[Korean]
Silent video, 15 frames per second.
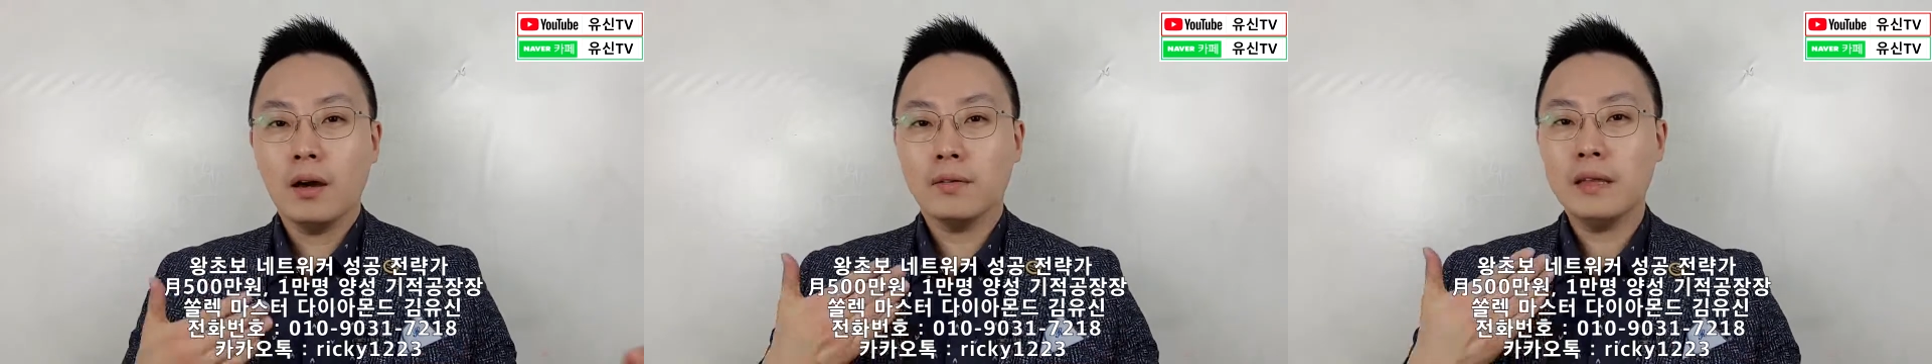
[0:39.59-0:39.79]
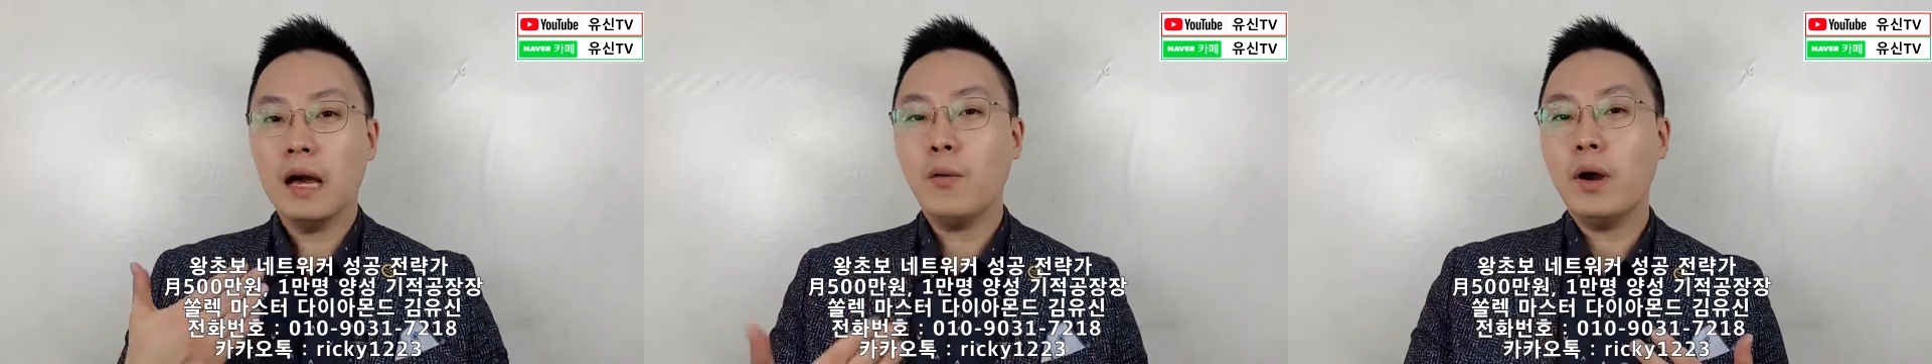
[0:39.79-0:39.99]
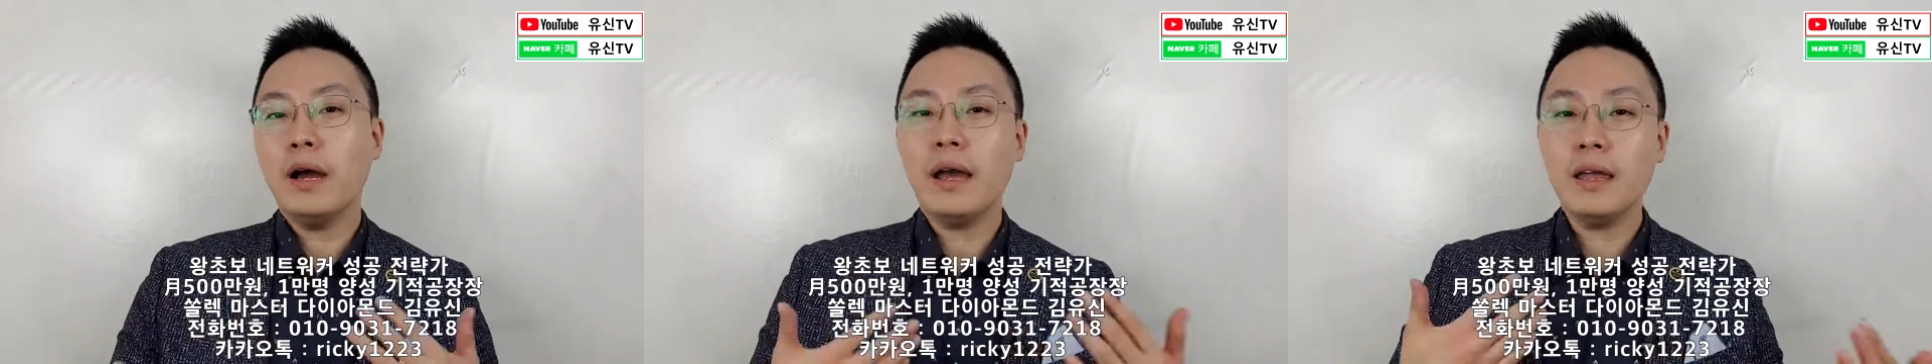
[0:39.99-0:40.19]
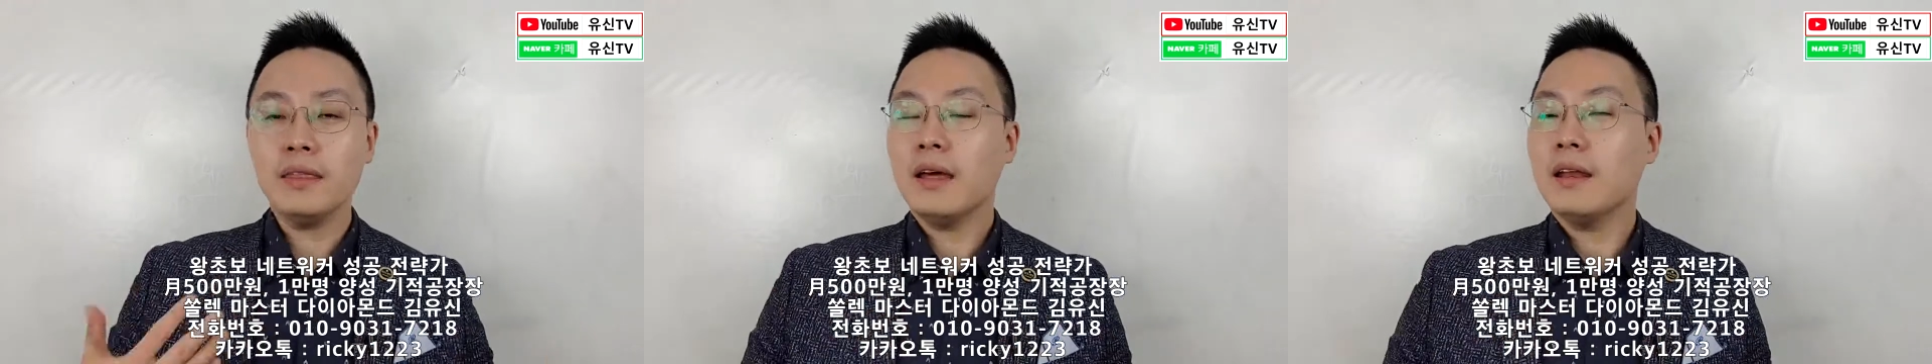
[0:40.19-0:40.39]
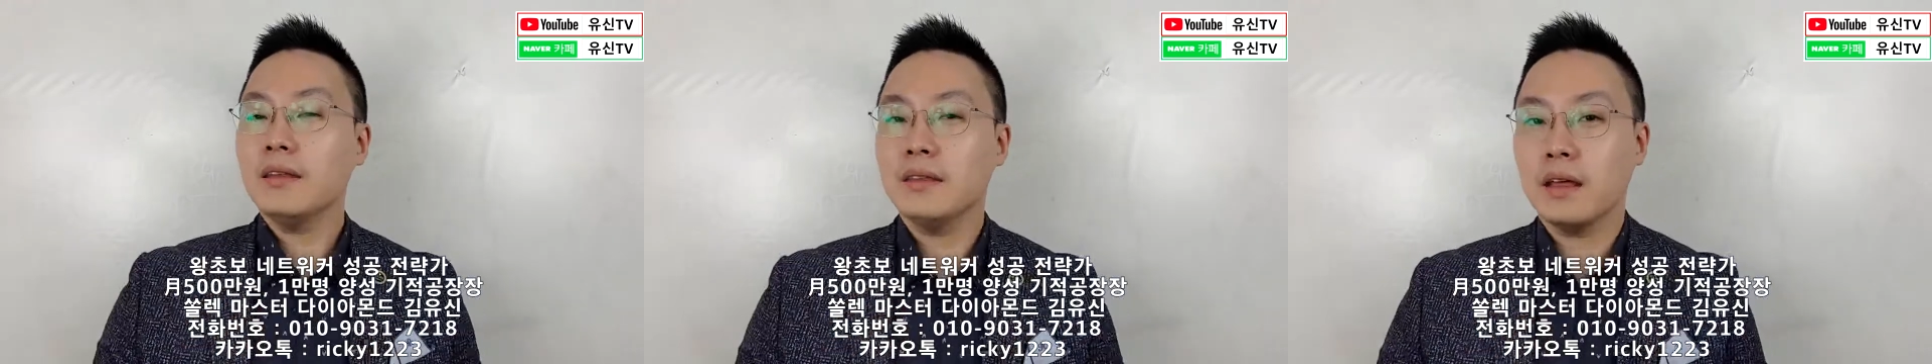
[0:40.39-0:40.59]
상황에
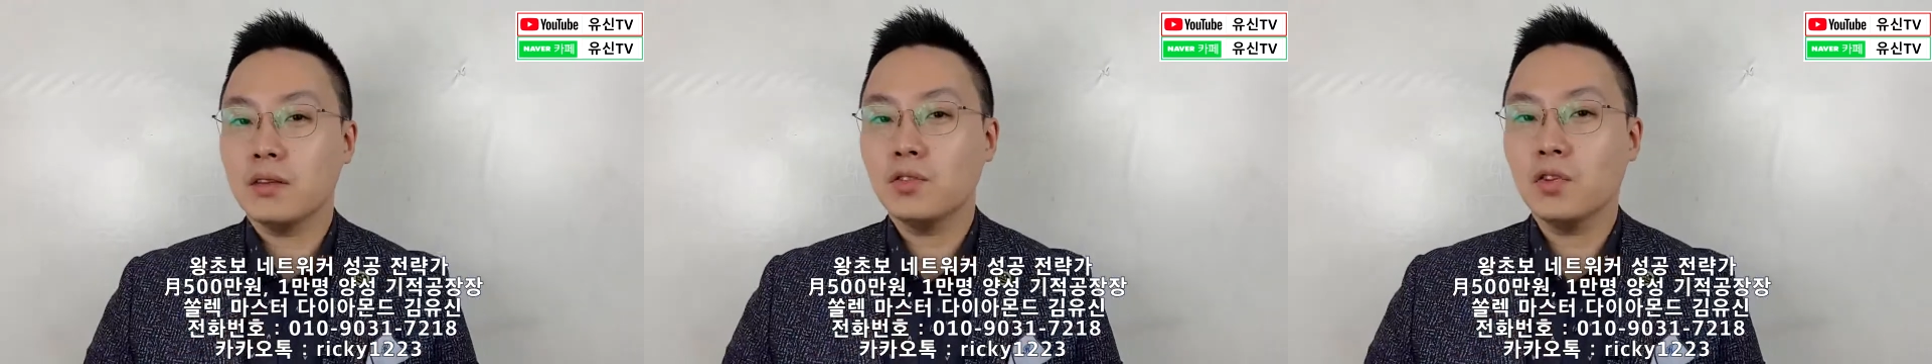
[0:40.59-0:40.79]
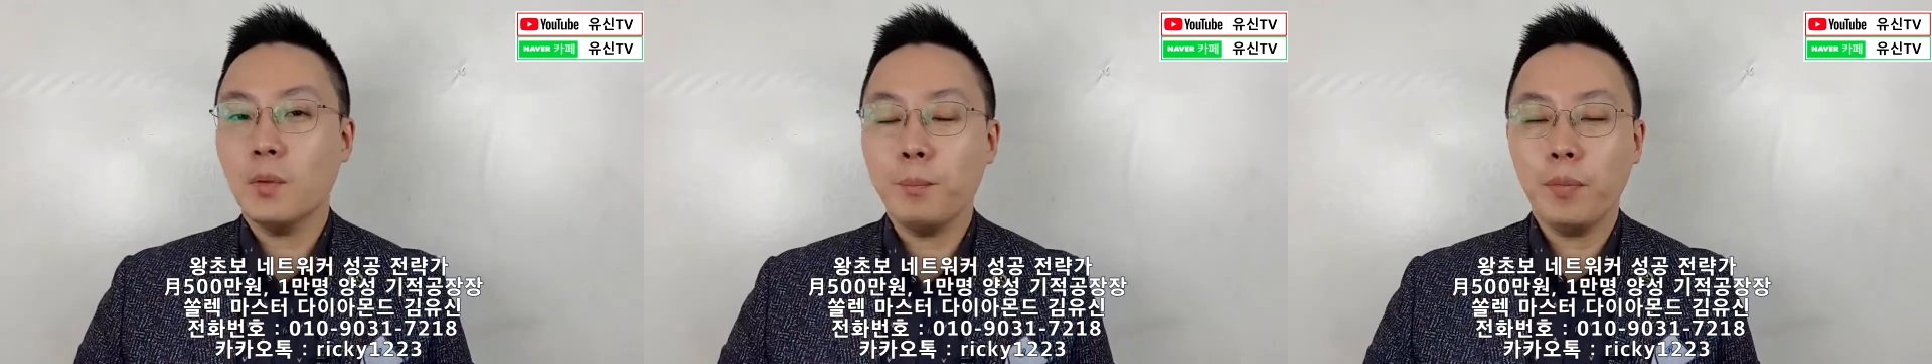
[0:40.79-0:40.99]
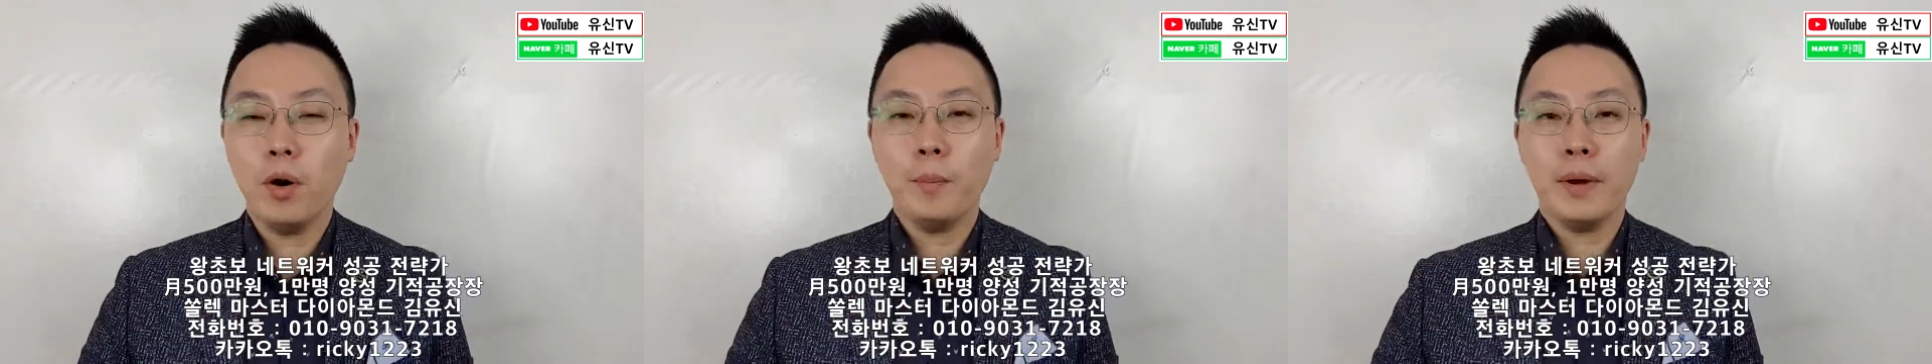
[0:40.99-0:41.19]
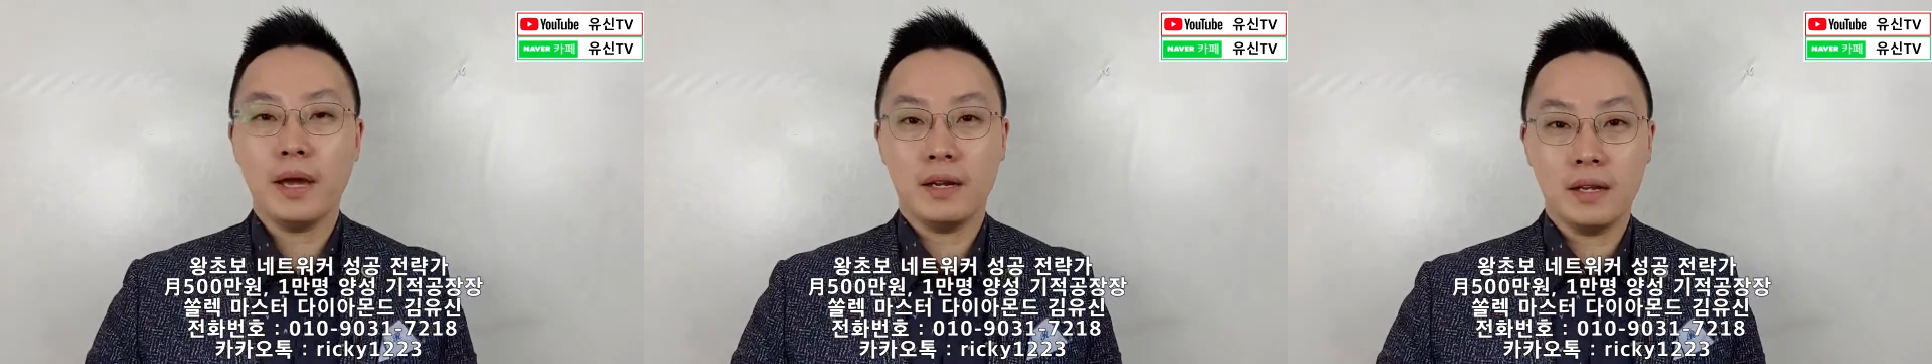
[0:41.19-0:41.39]
따른 대처법에,